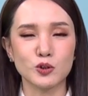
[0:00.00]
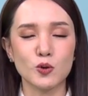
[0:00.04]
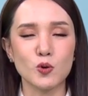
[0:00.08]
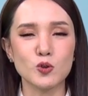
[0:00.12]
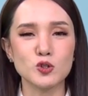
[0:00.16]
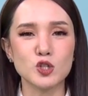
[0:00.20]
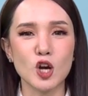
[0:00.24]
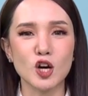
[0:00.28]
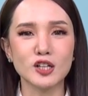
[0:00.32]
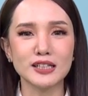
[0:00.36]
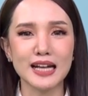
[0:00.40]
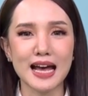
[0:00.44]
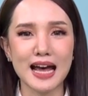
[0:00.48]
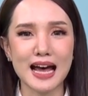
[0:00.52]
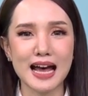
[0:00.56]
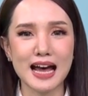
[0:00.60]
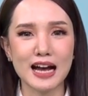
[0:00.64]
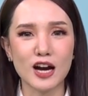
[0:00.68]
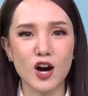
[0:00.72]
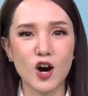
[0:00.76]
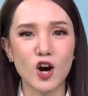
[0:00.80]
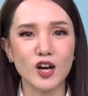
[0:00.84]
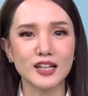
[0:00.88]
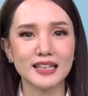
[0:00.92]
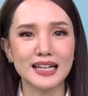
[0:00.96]
ทุกช่องทา
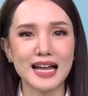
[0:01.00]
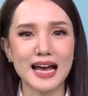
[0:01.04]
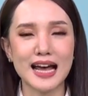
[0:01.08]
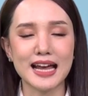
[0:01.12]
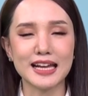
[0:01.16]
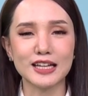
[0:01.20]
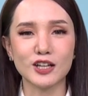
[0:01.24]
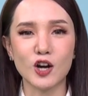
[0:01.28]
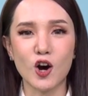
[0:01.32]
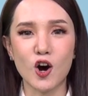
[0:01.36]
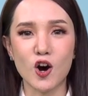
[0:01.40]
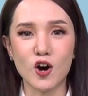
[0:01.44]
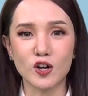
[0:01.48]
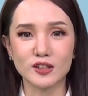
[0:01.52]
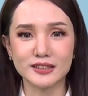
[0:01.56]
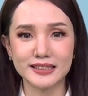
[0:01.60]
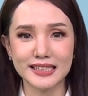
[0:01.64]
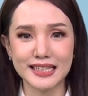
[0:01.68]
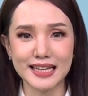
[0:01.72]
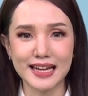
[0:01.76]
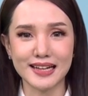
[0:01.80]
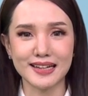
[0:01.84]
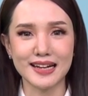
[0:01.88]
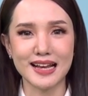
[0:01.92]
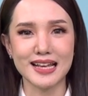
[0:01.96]
งออนไลน์ของ
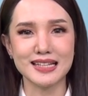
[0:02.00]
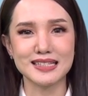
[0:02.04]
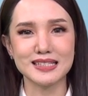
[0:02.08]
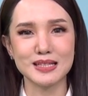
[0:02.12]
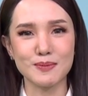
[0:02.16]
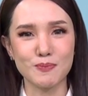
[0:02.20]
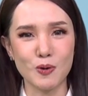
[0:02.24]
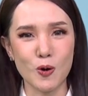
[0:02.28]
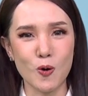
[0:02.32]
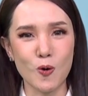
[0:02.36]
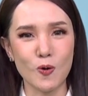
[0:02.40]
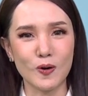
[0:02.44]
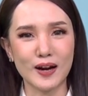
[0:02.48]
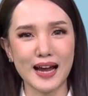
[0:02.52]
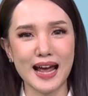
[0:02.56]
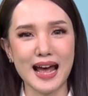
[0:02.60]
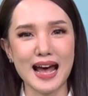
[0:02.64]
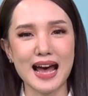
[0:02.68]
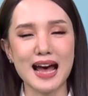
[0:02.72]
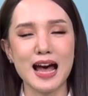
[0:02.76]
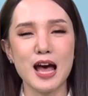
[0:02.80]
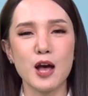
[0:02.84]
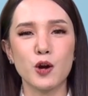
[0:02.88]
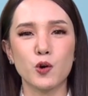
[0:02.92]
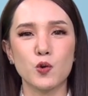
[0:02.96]
TNN 16
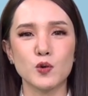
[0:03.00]
ค่ะ